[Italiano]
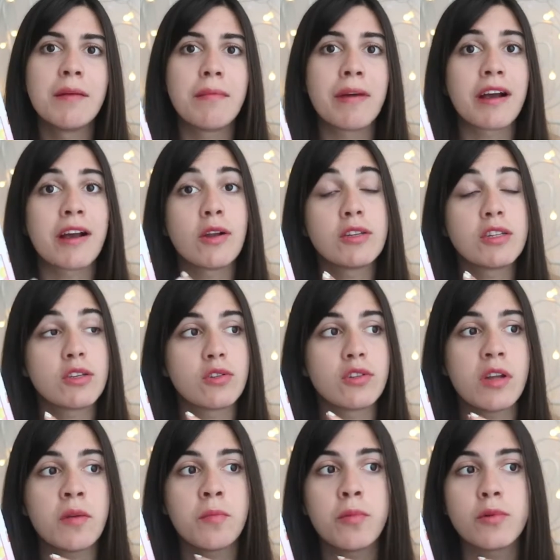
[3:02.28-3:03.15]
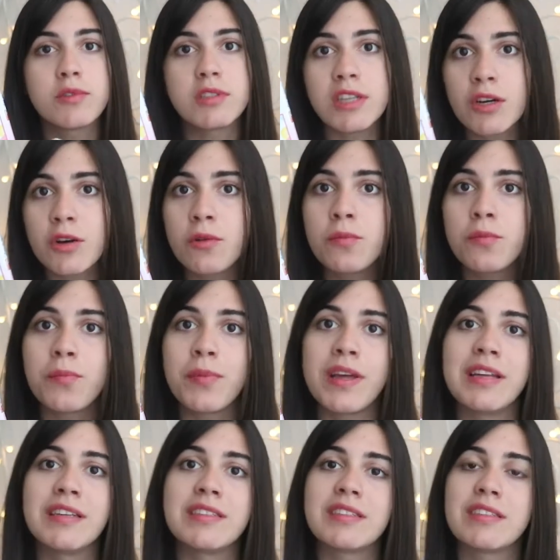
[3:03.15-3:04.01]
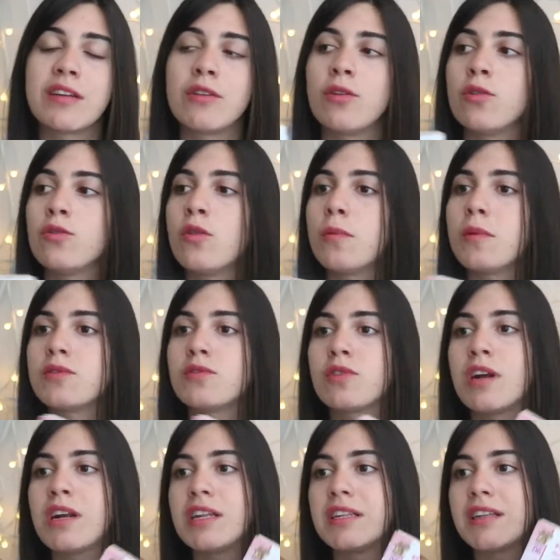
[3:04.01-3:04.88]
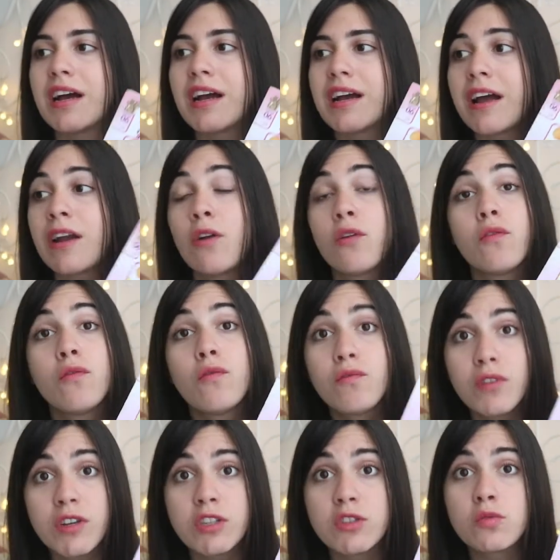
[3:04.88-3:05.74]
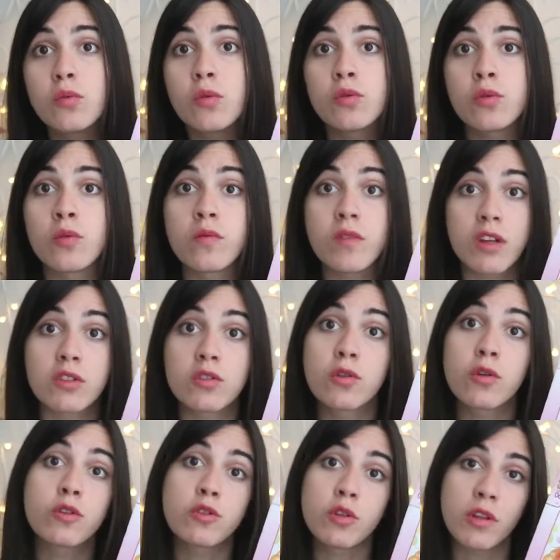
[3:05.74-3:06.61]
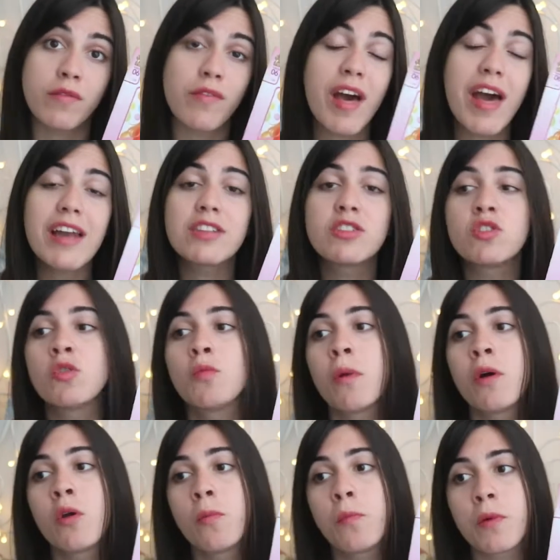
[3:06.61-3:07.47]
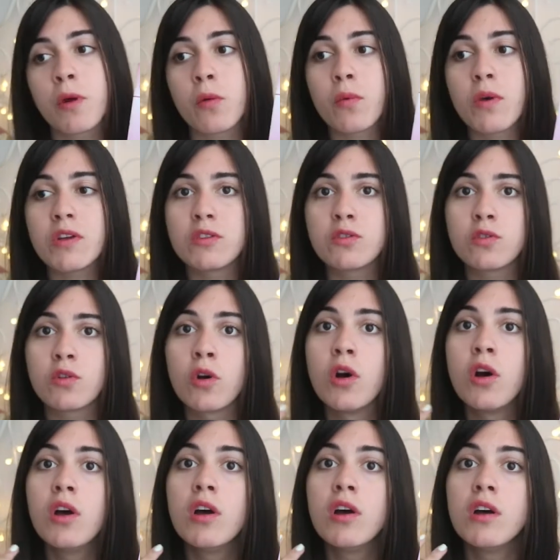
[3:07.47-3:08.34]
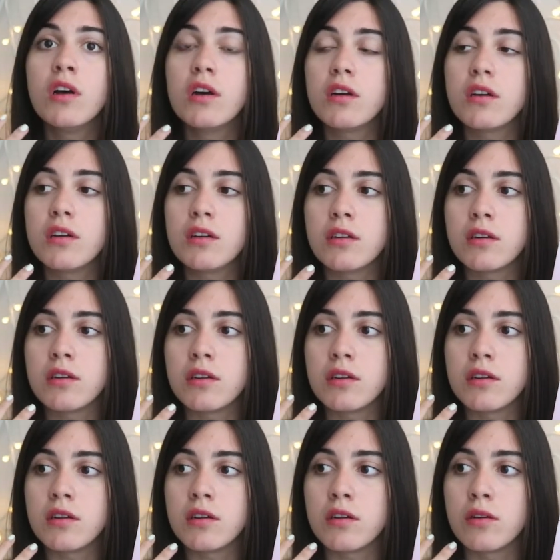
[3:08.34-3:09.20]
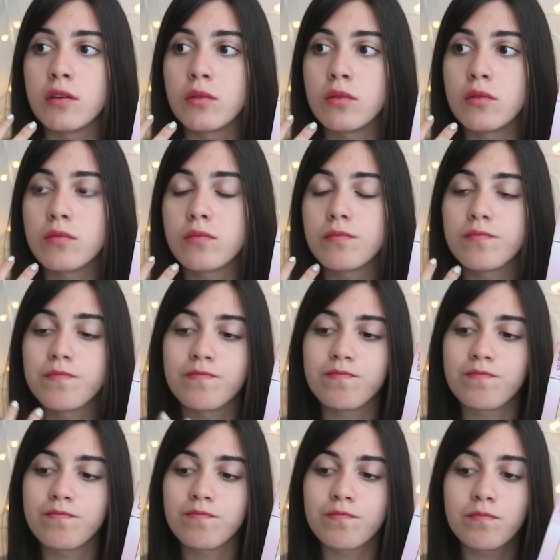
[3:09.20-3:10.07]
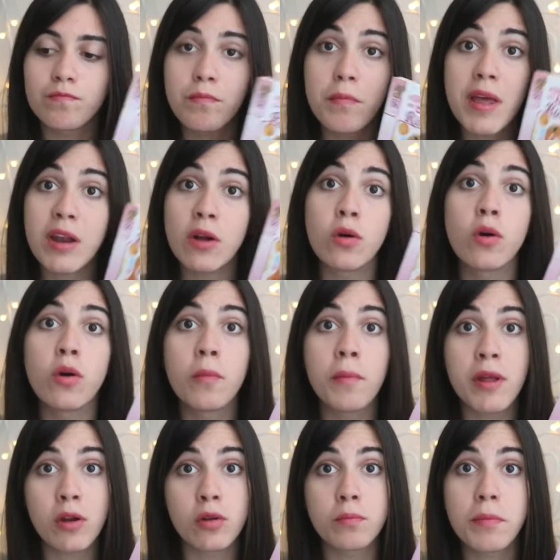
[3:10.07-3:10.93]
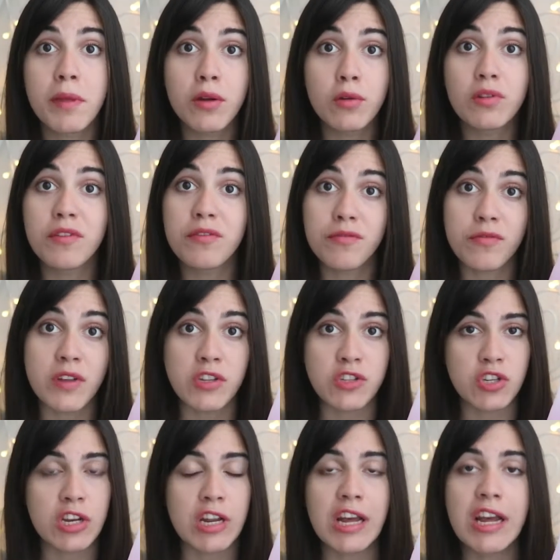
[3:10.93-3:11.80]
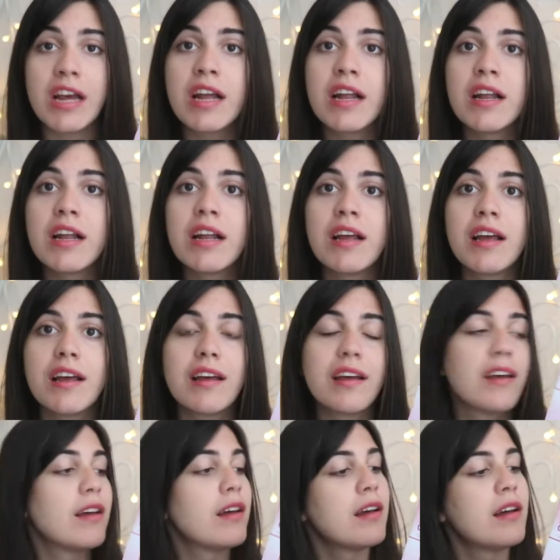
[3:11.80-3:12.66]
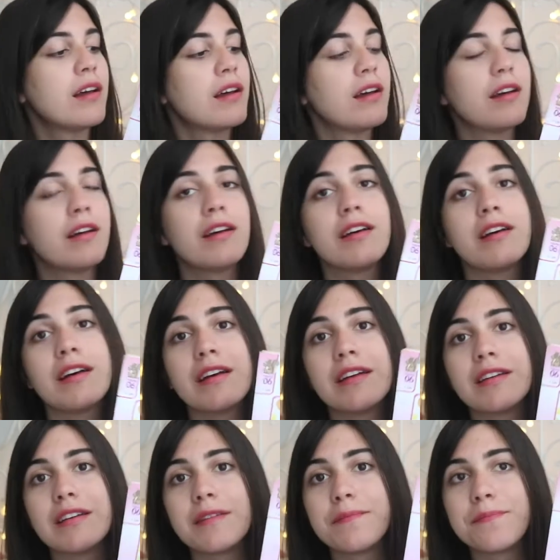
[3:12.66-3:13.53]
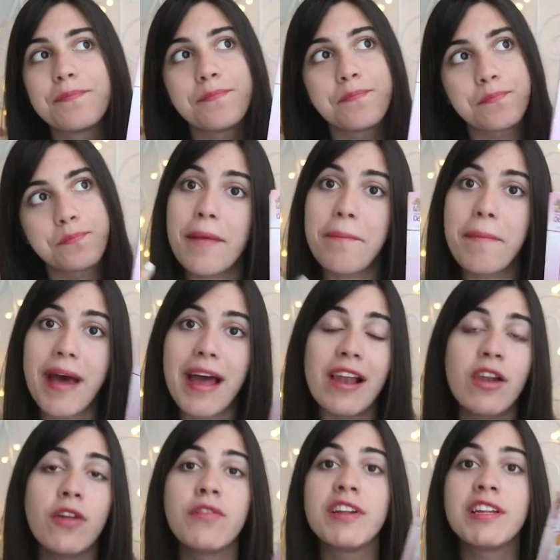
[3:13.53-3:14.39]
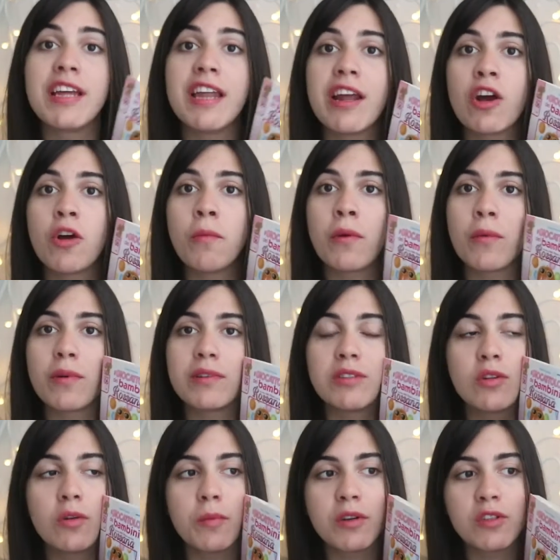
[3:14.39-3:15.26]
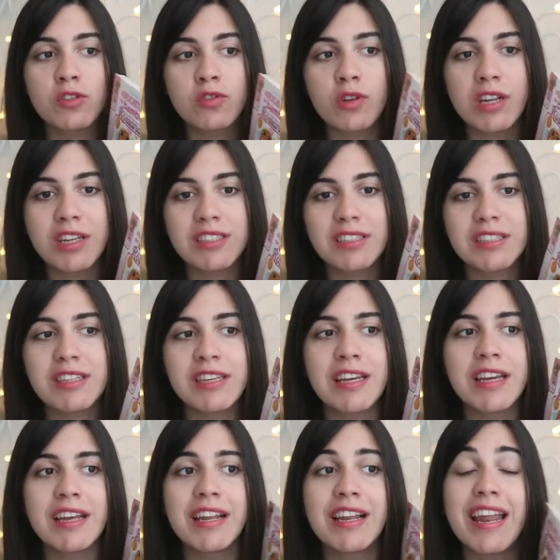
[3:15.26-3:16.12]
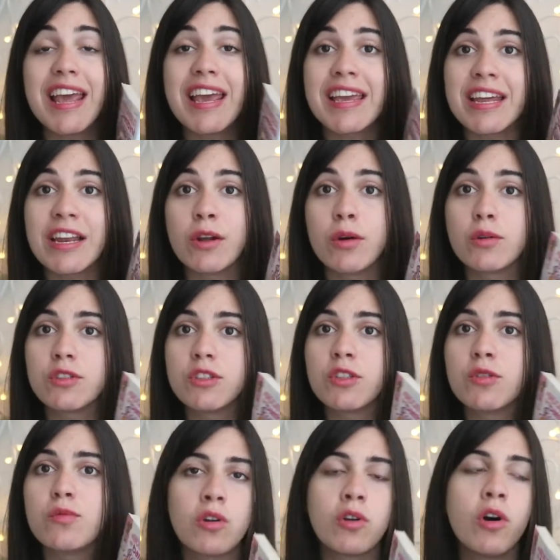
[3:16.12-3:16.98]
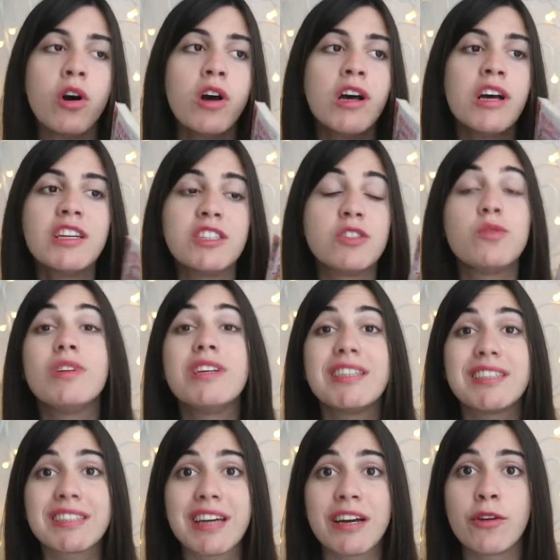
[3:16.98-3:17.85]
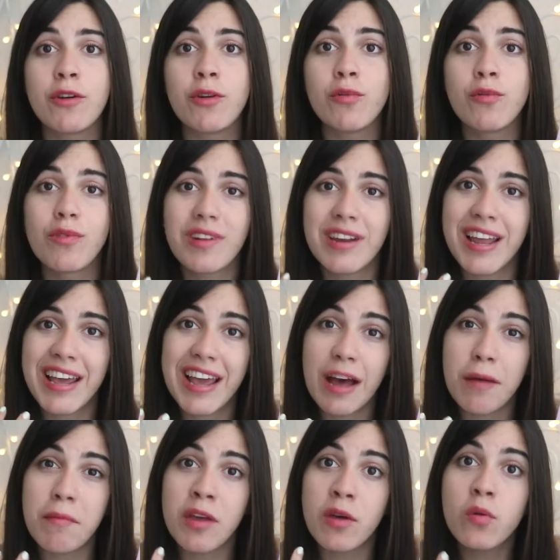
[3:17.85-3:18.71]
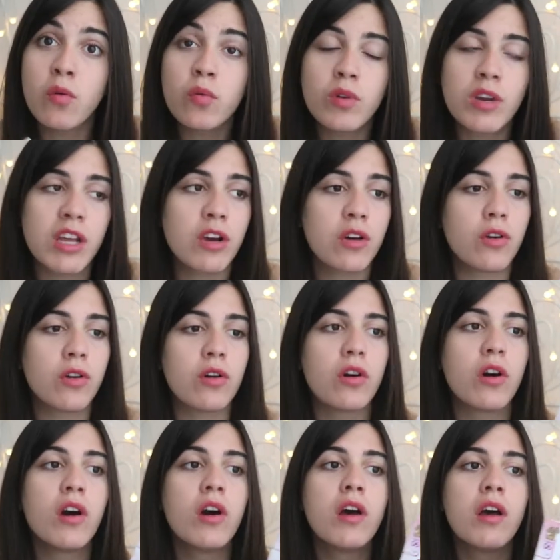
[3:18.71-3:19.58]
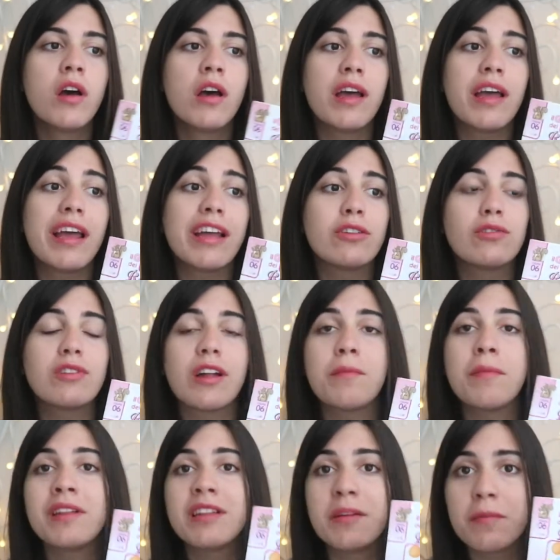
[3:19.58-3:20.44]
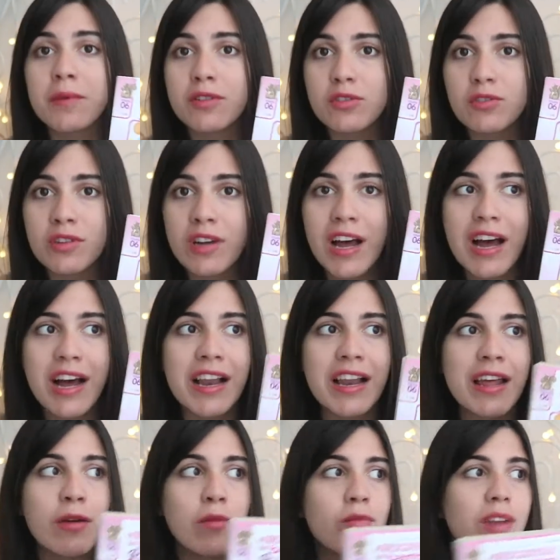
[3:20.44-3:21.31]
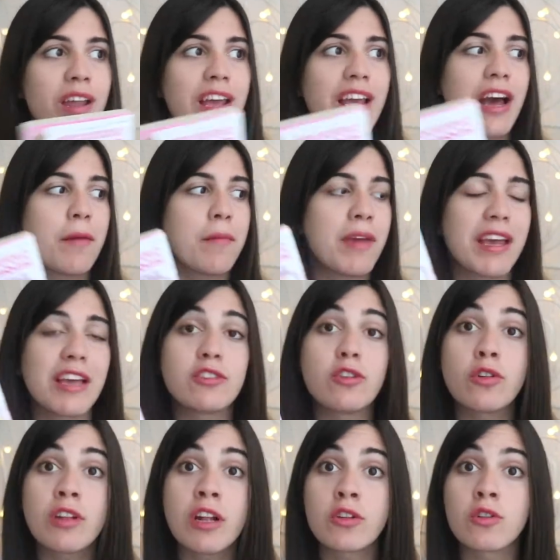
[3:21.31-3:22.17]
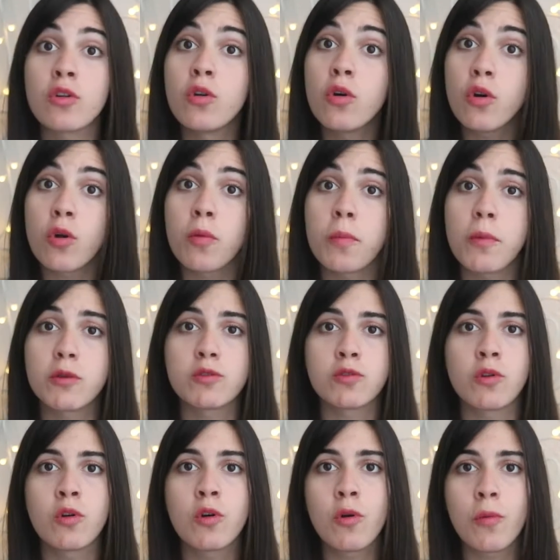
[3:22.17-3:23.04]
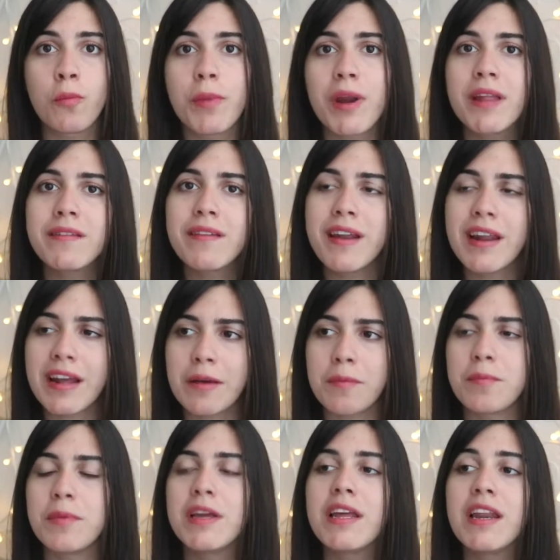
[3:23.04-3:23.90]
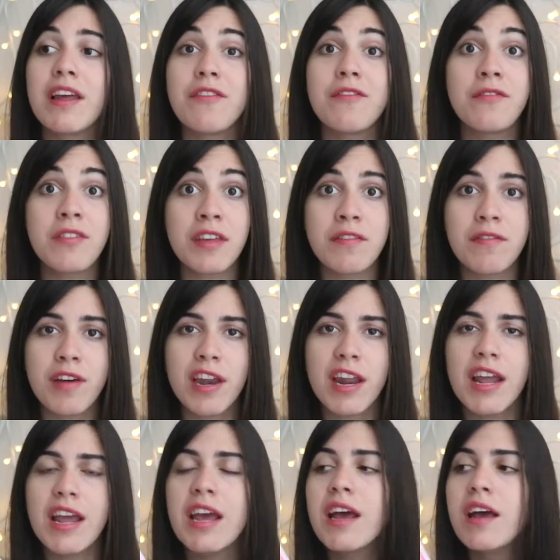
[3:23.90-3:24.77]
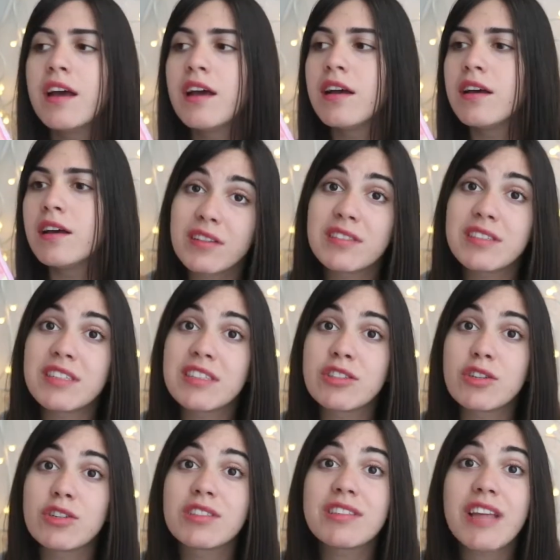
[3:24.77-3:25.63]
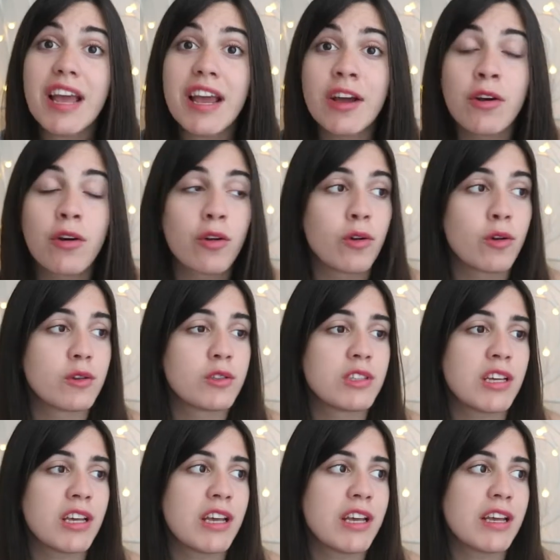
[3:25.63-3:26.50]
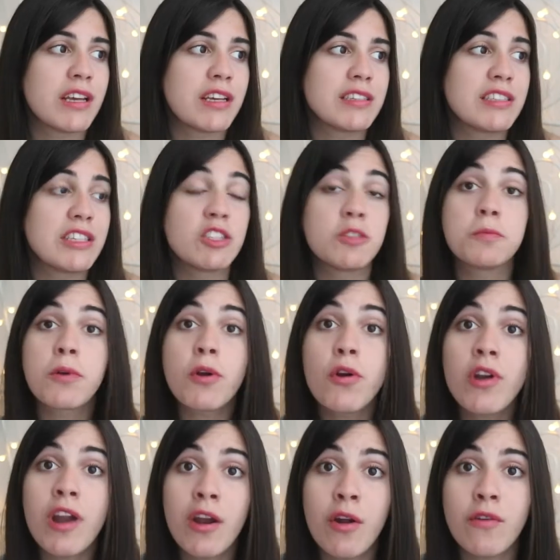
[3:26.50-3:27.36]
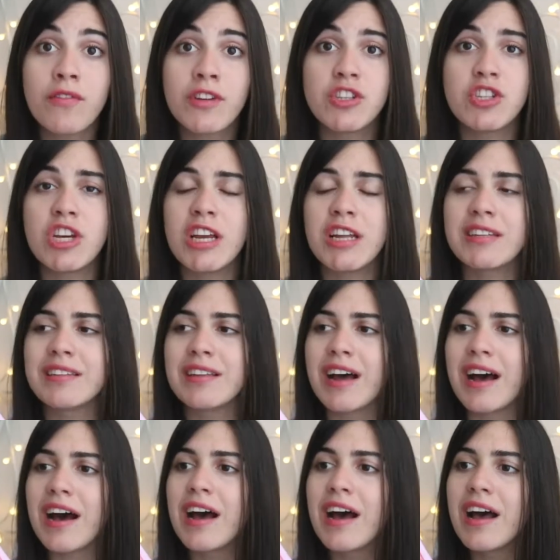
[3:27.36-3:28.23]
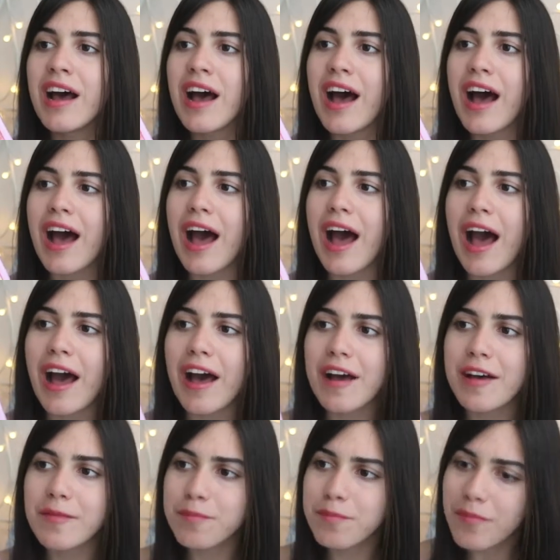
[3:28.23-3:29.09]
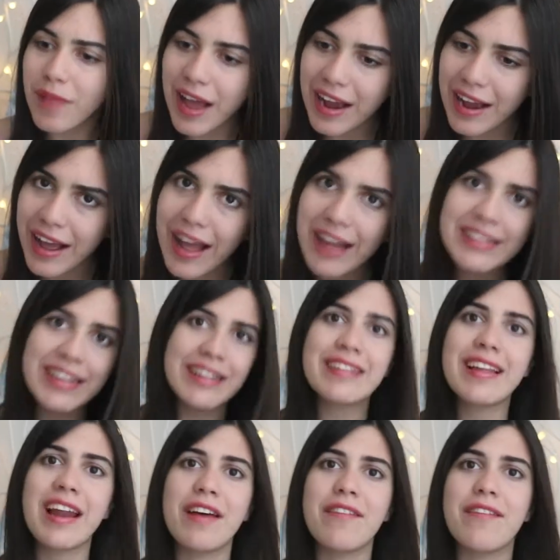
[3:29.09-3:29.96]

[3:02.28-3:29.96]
ma che allo stesso tempo si compensano, due personalità che hanno un vissuto, un trascorso diverso ma non per questo eh, meno, meno, meno, difficile. Eh, è bello vedere come queste due persone si leghino, si, uno, si uniscano in un legame unico e totalmente personale, un legame che soltanto loro possono comprendere, capire e vivere, si sostengono, si, si spronano a vicenda a, a, ad andare